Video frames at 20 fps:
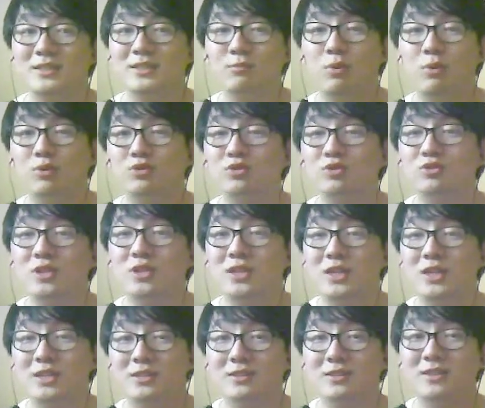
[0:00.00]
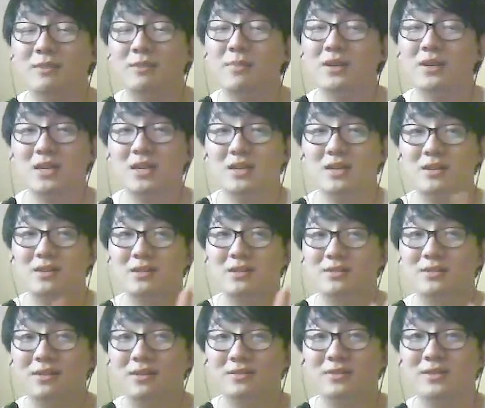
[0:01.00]
보충대대에서 3박 4일을
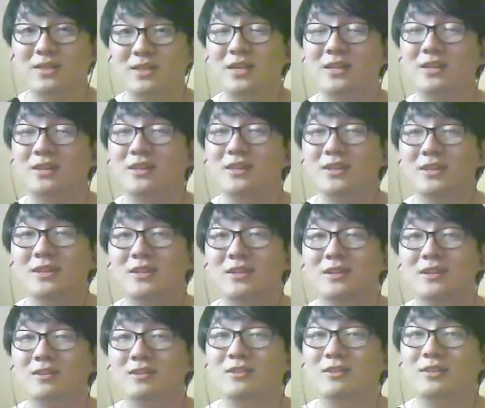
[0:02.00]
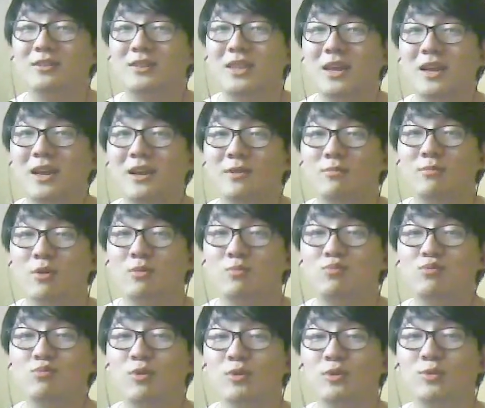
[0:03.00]
있었는데 그때 뭐
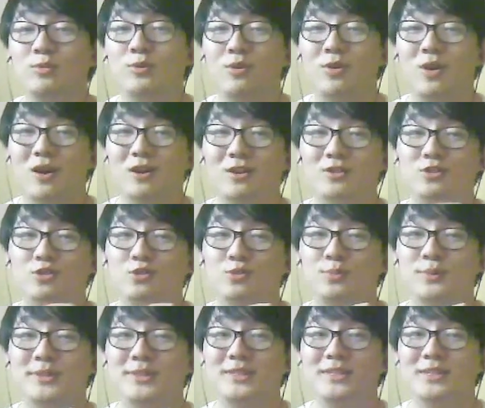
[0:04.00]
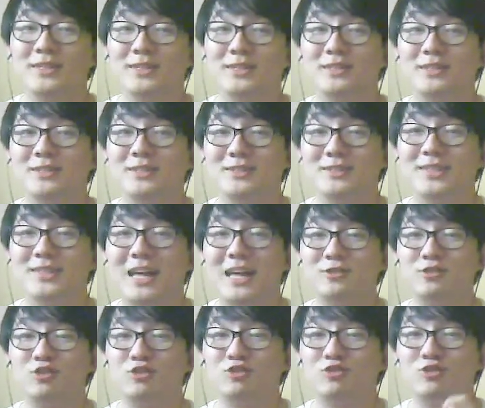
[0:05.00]
부모님 들어와가지고 그
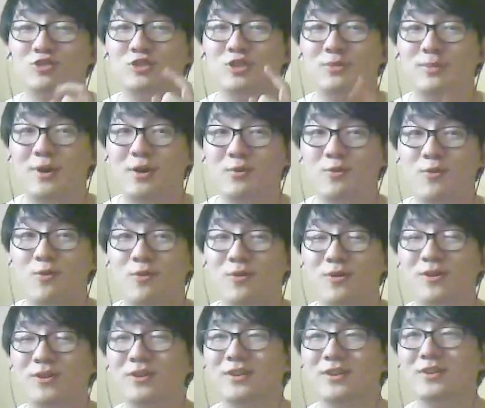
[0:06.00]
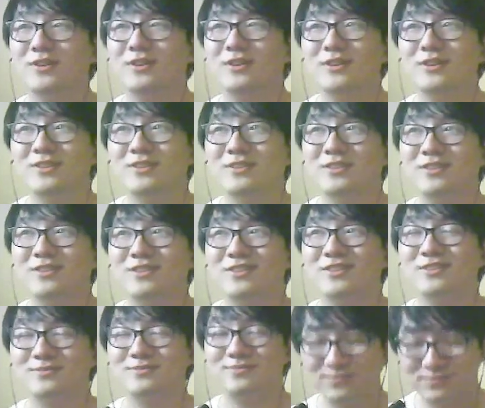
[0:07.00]
난수 추천하고 응.
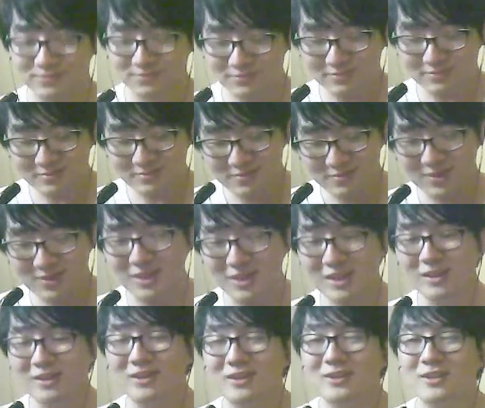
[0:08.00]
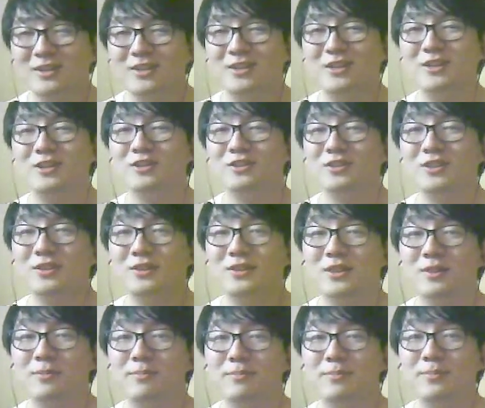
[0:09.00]
예. 그것
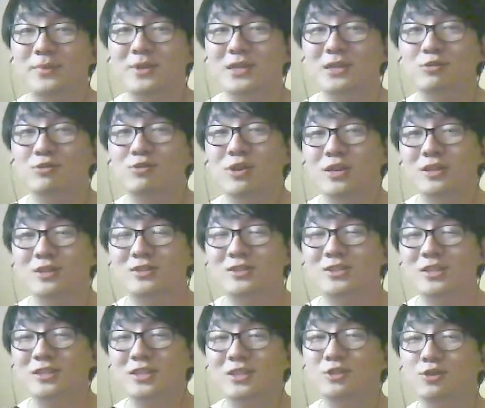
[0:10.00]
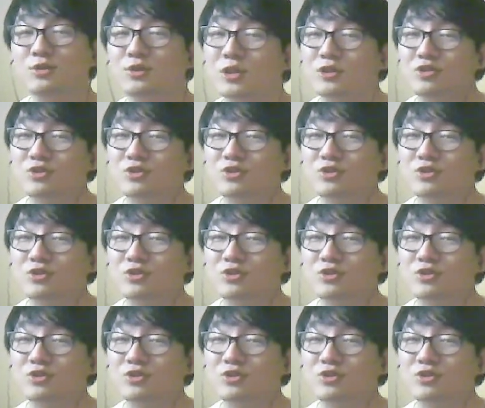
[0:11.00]
이후에는 이제 신교대